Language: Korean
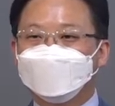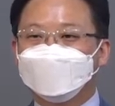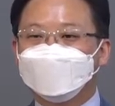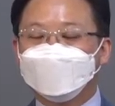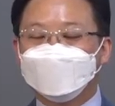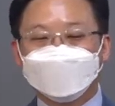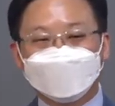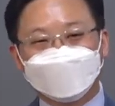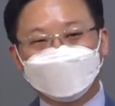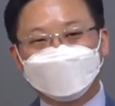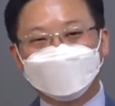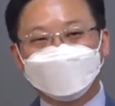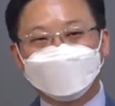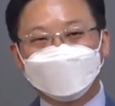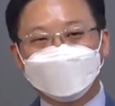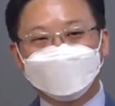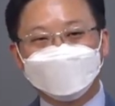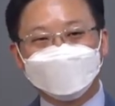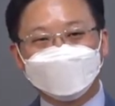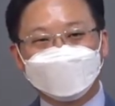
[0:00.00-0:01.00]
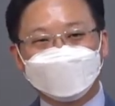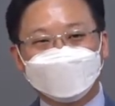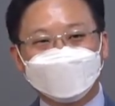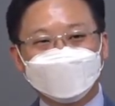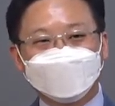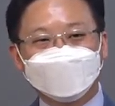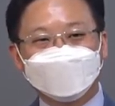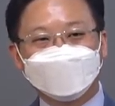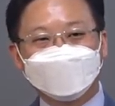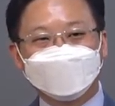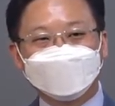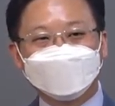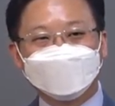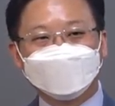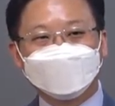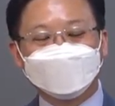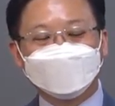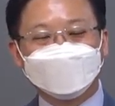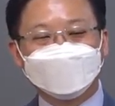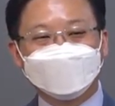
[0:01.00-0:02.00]
그럴 때 어떻게 됩니까?
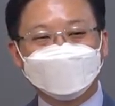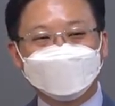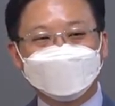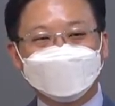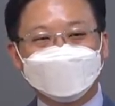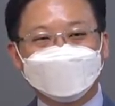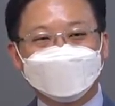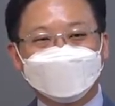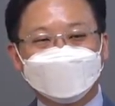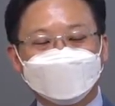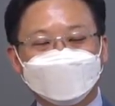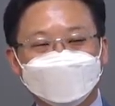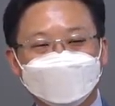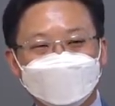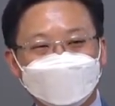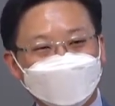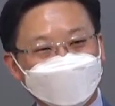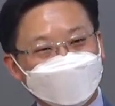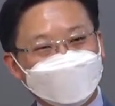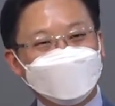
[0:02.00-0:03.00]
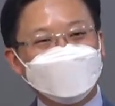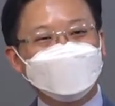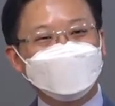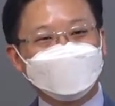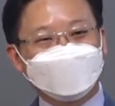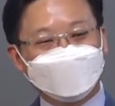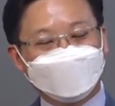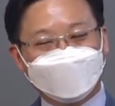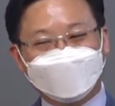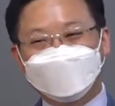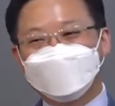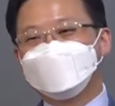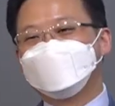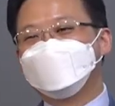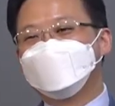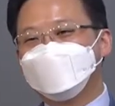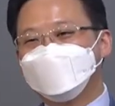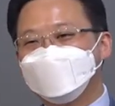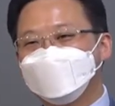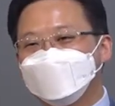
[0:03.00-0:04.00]
주여 내 영혼을
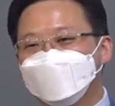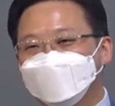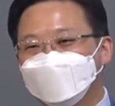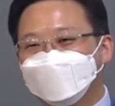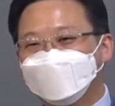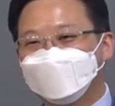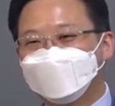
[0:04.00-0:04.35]
받아주십시오.